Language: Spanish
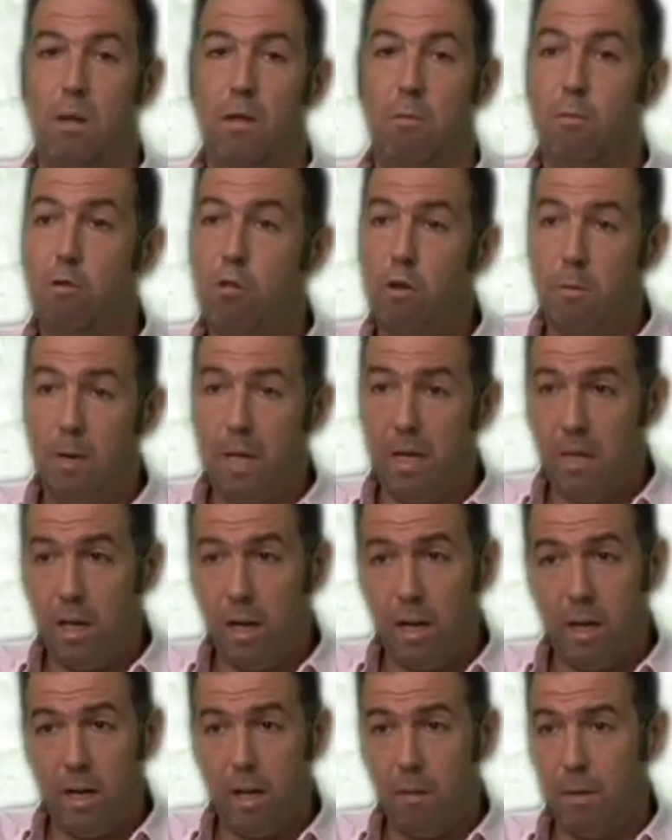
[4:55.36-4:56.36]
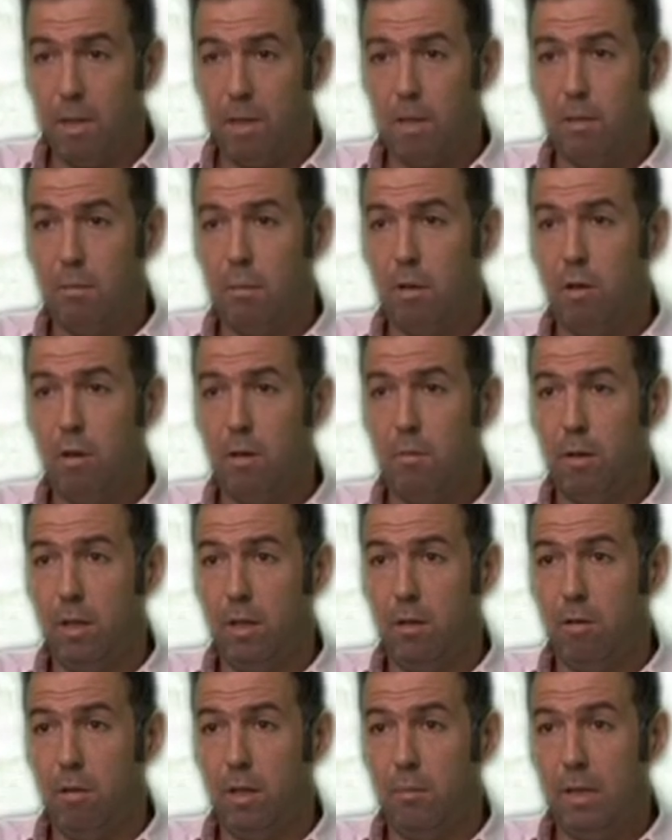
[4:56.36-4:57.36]
muchos militares que participaron en el
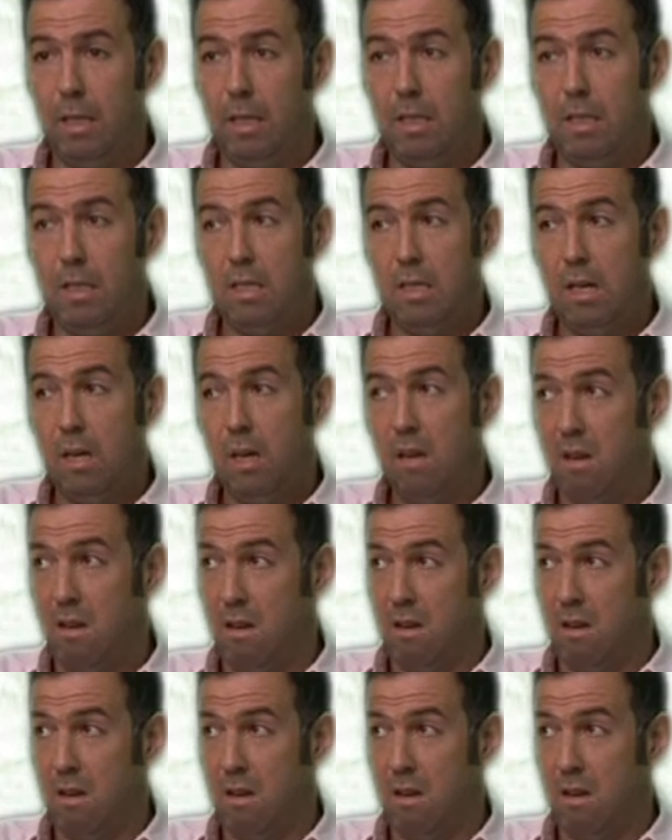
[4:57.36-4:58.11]
Operativo Independencia,